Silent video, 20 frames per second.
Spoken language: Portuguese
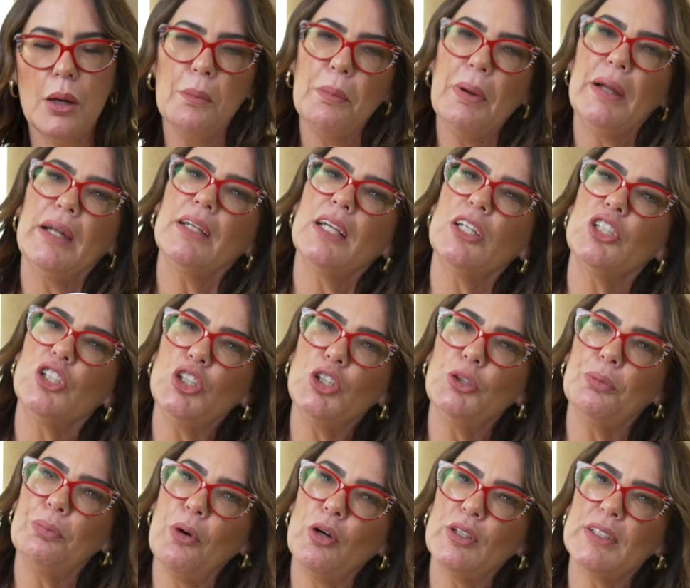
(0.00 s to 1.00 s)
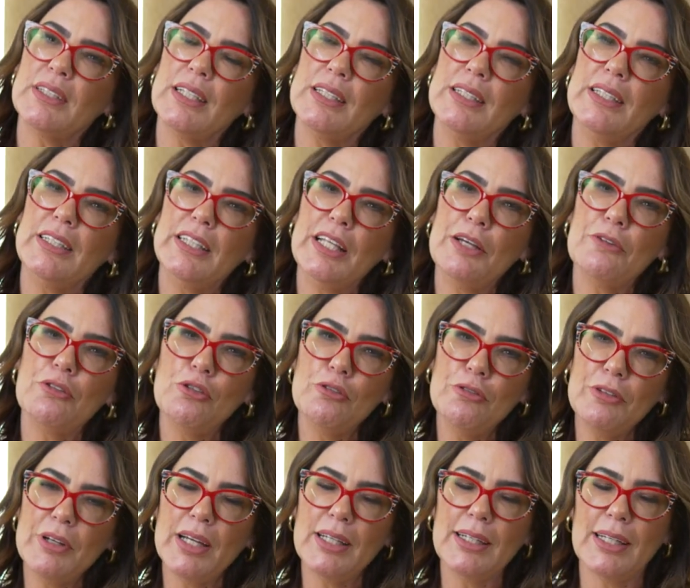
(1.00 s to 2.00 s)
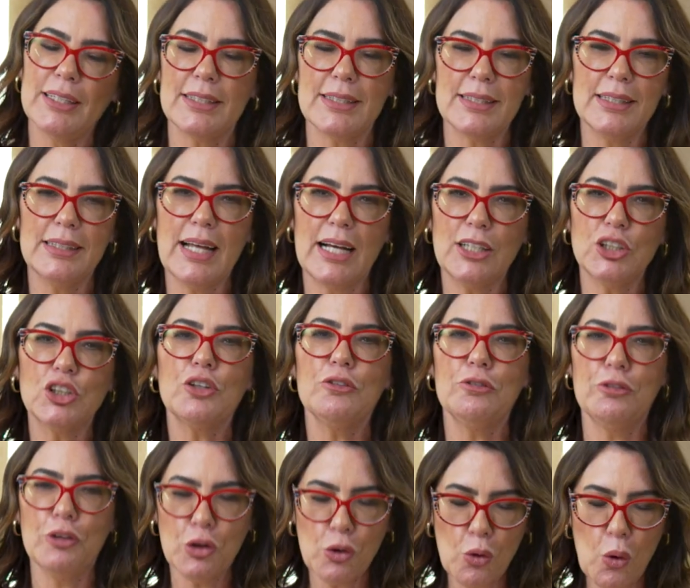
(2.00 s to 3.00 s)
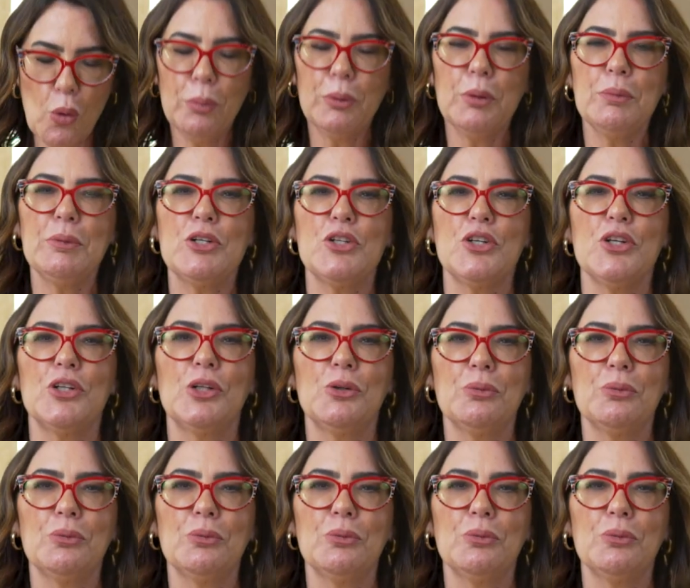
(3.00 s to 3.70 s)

para que a gente possa aí devolver a elasticidade que foi comprometida no